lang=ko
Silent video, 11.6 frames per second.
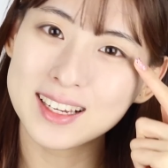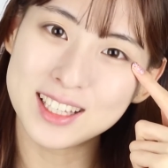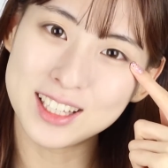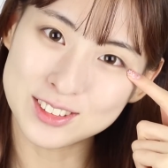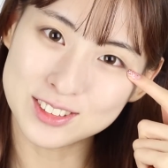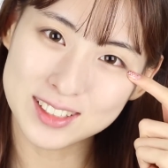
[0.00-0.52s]

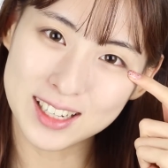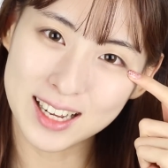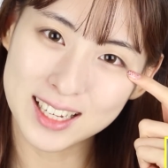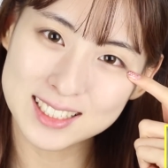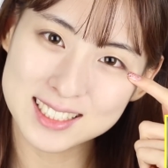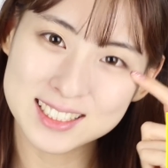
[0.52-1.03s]
귀여운
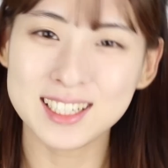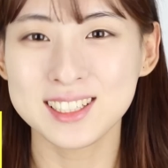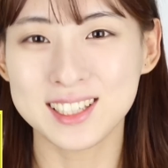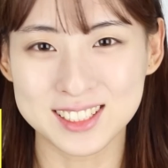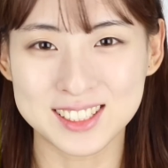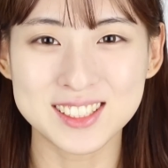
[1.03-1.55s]
강아지상이
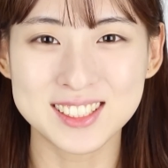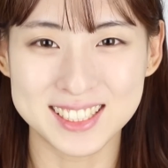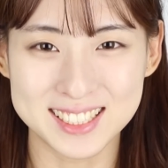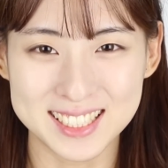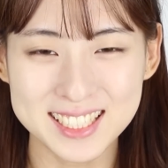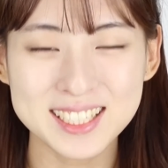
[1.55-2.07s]
될 수
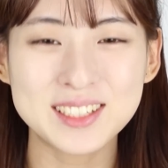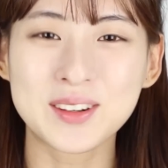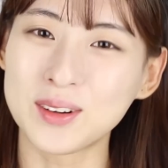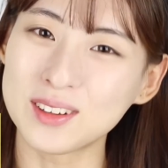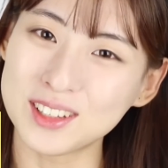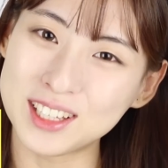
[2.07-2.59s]
있는
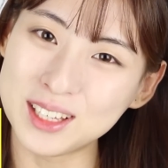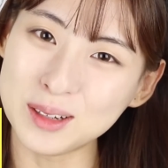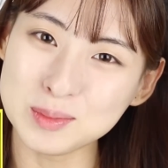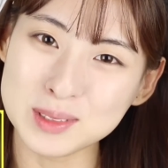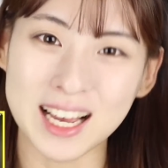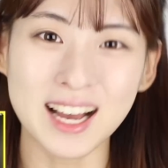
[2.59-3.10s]
그런
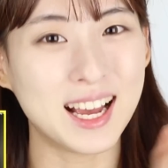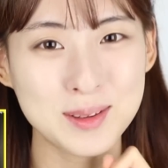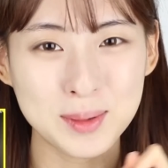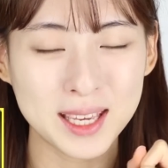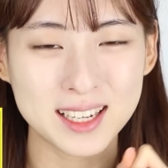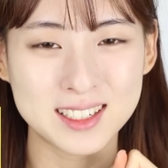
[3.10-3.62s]
귀염상 아이
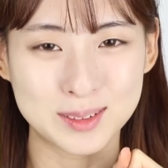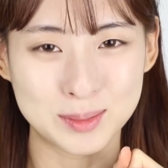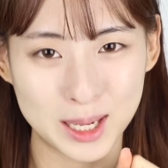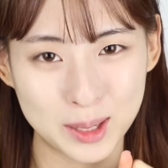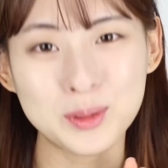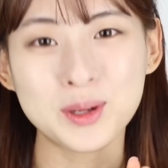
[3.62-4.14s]
메이크업을
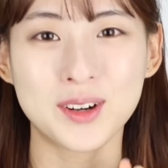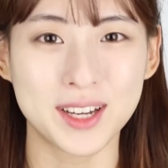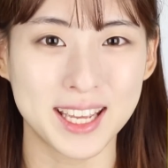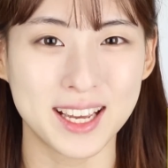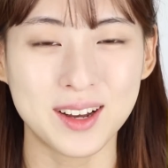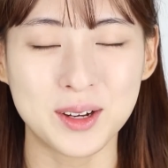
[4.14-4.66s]
해볼
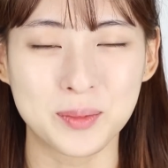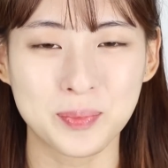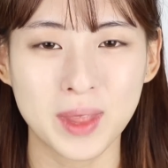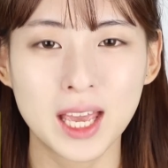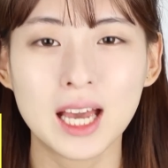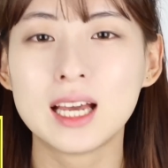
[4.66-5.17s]
거예요.
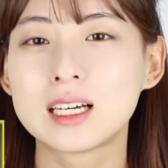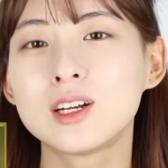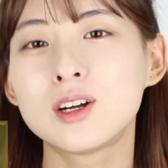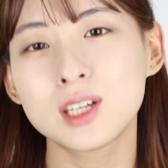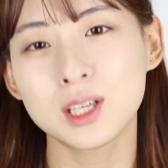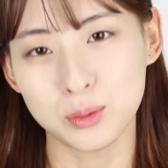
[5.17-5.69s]

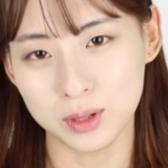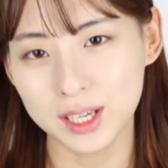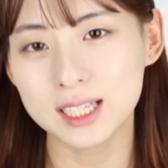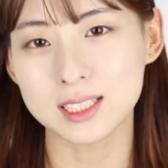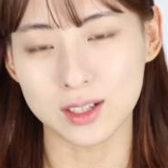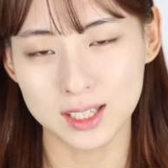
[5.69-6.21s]
그러기
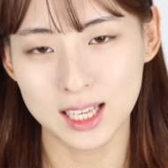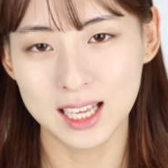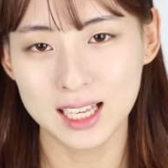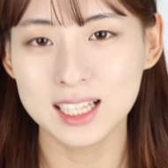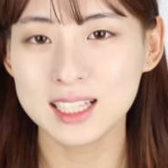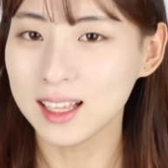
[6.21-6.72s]

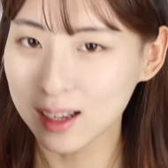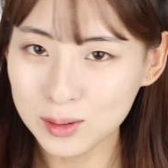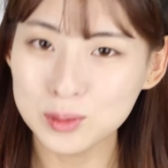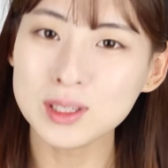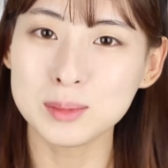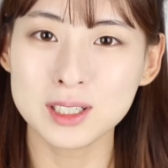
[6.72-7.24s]
위해서이
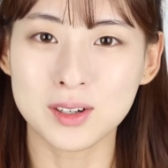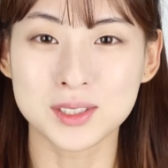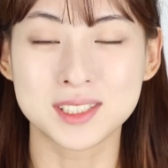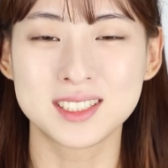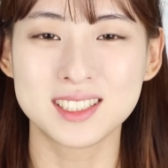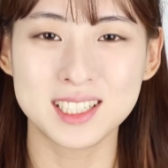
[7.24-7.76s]
타고남을
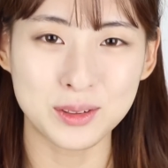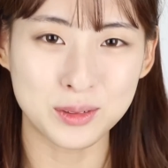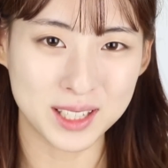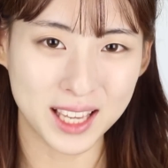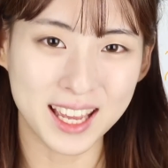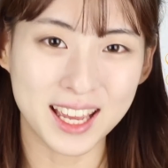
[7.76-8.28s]
거스르기
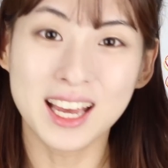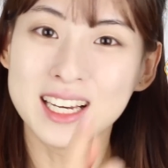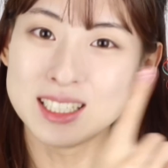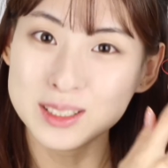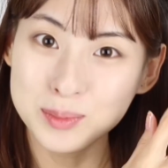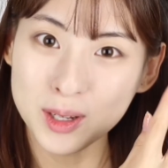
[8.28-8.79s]
위해
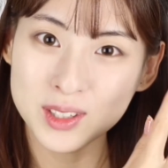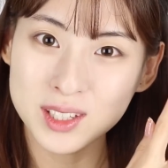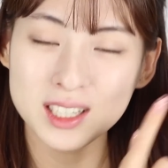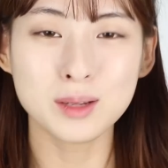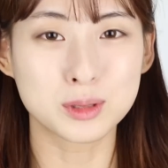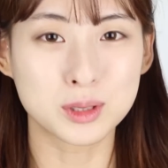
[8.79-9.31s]
음영
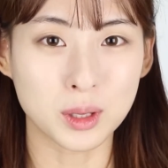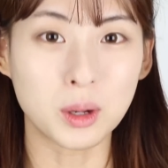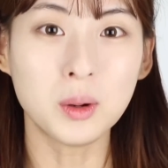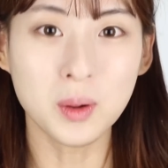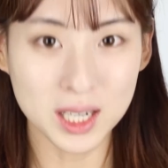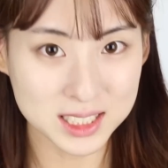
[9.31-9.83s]
단계부터
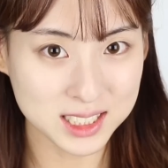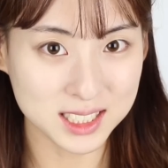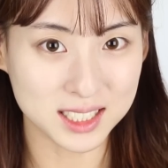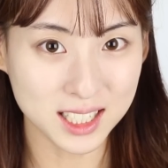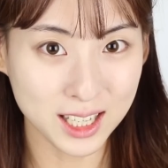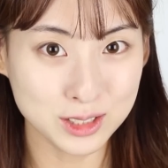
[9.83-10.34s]

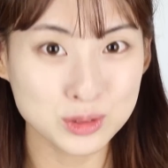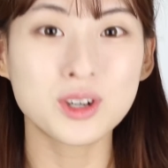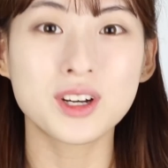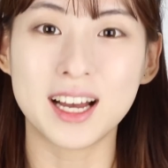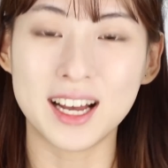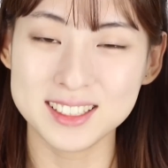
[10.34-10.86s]
확실히
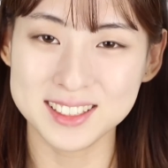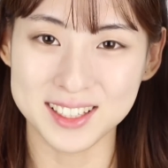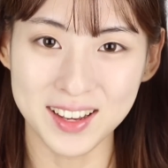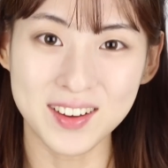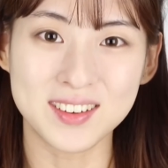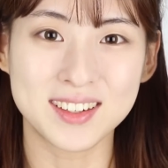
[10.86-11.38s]
해주어야
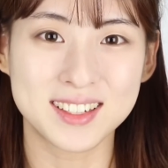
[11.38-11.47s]
하는데요.